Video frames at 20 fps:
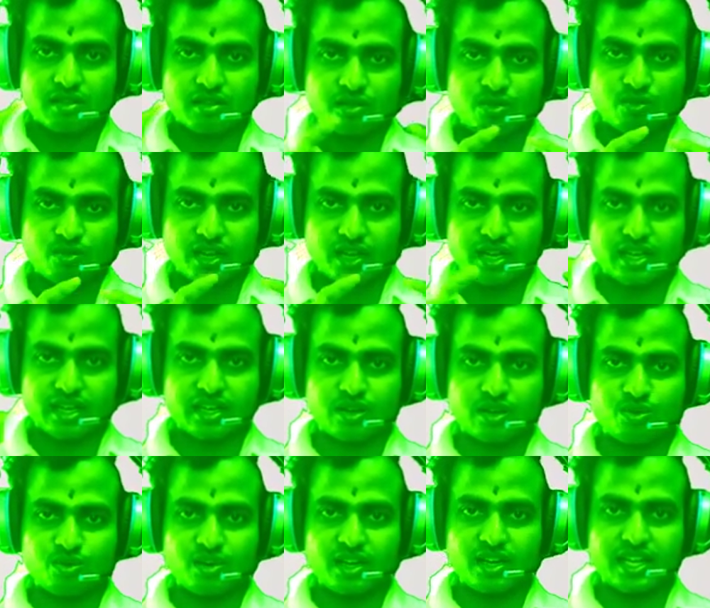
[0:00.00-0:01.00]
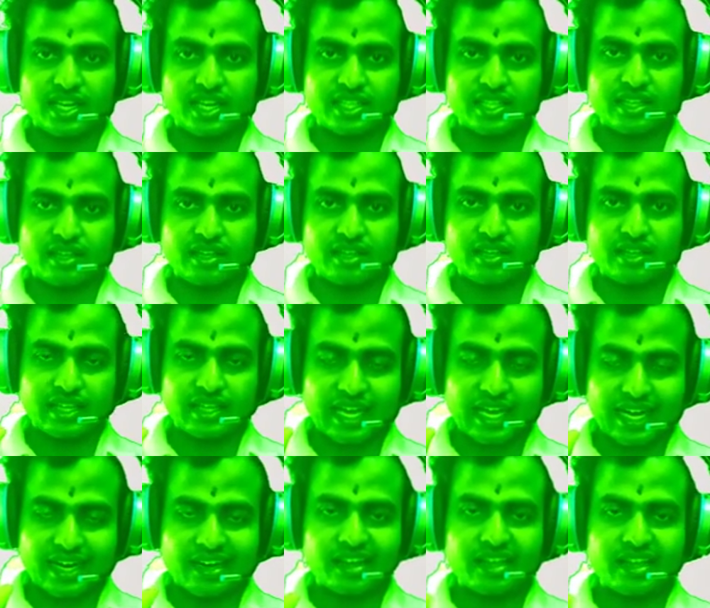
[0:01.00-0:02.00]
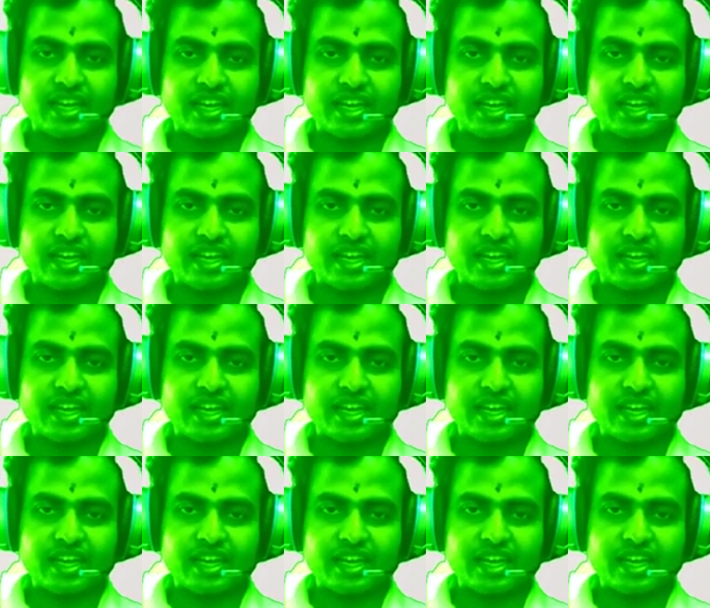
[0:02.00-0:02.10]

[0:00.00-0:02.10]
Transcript: ఒక రూల్ అనేది ఎక్కడ